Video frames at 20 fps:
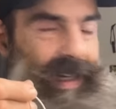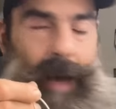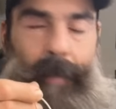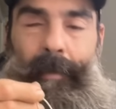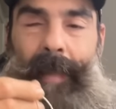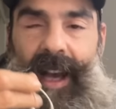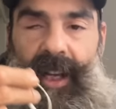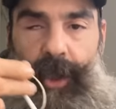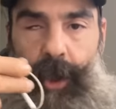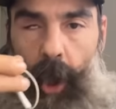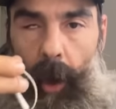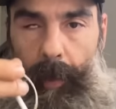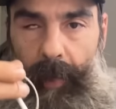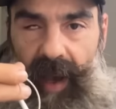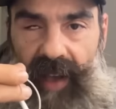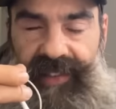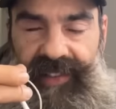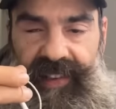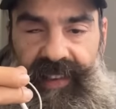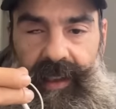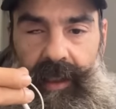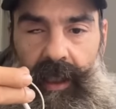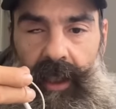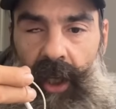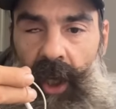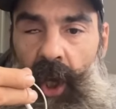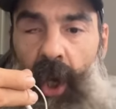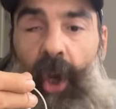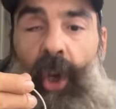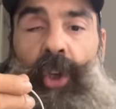la majeure partie
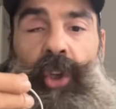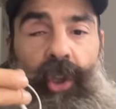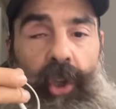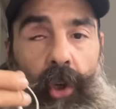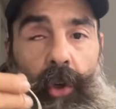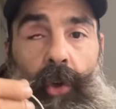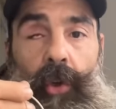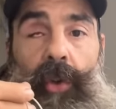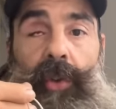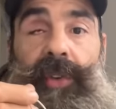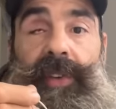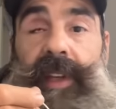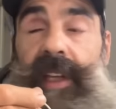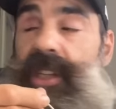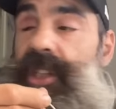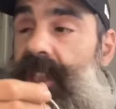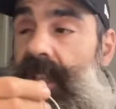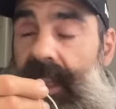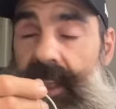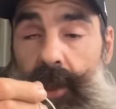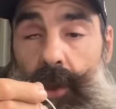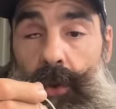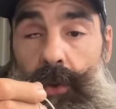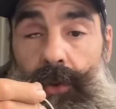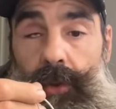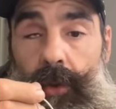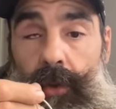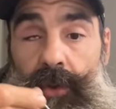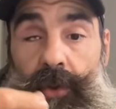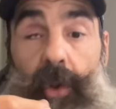que des gilets
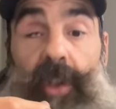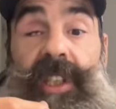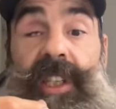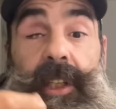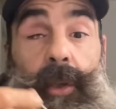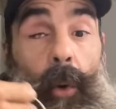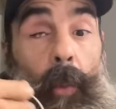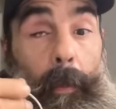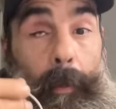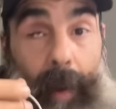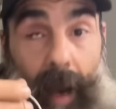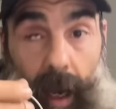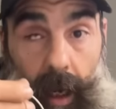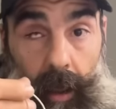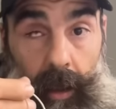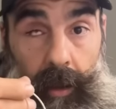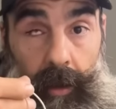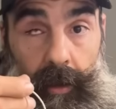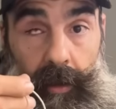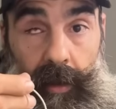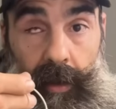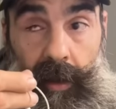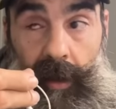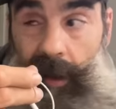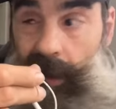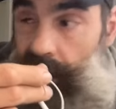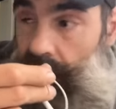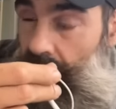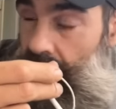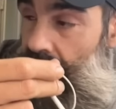jaunes. De qui on parle
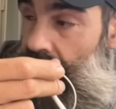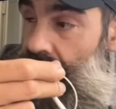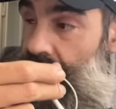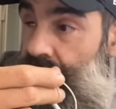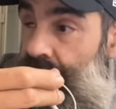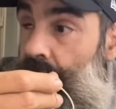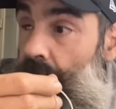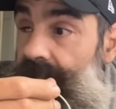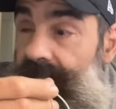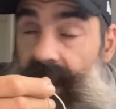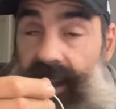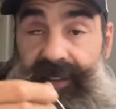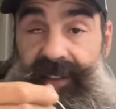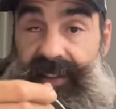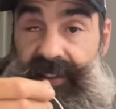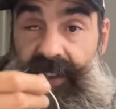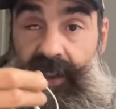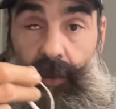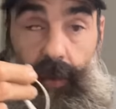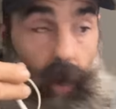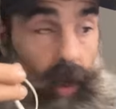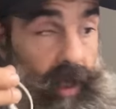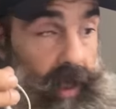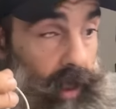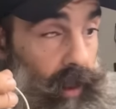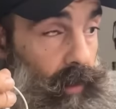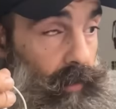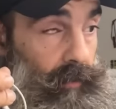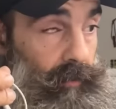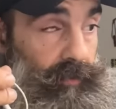D'honnêtes
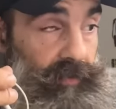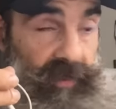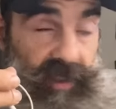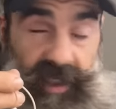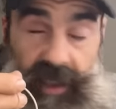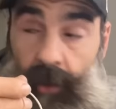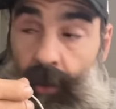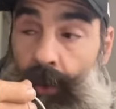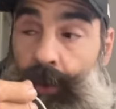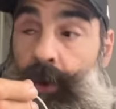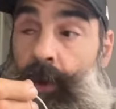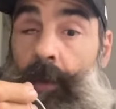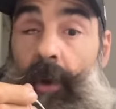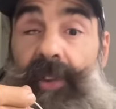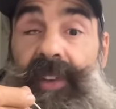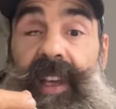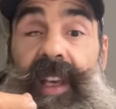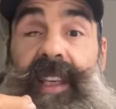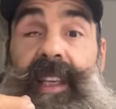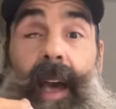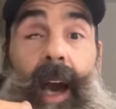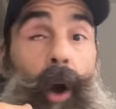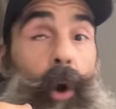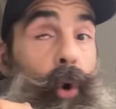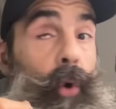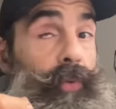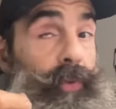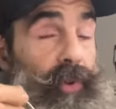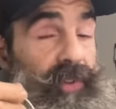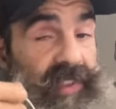citoyens qui n'ont demandé qu'à
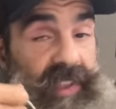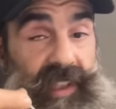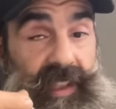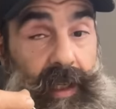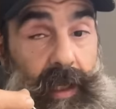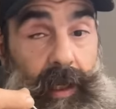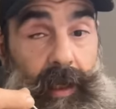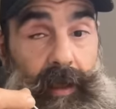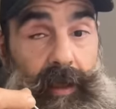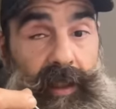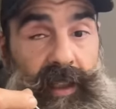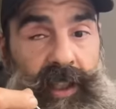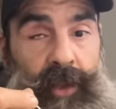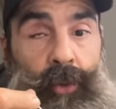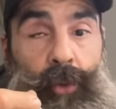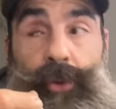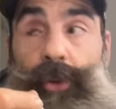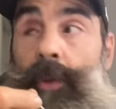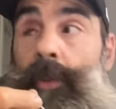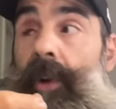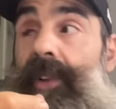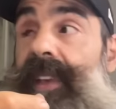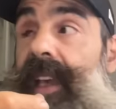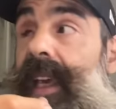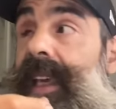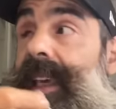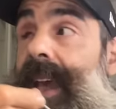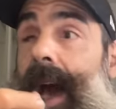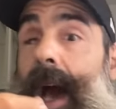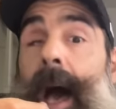revendiquer, qui n'ont
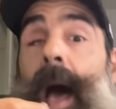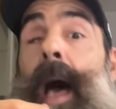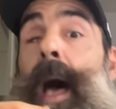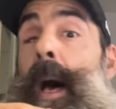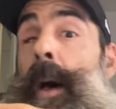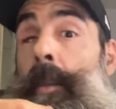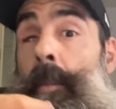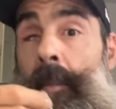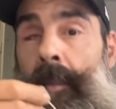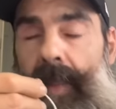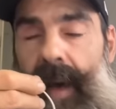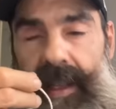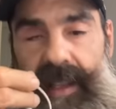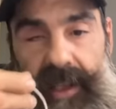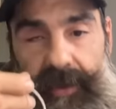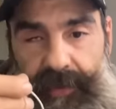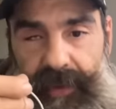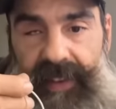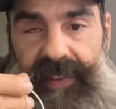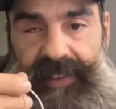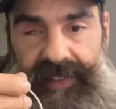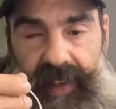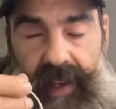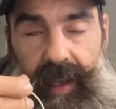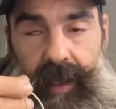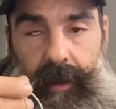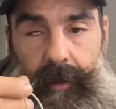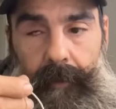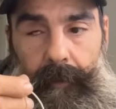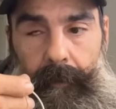demandé qu'à
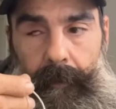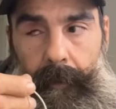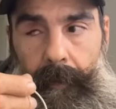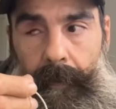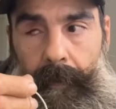manifester,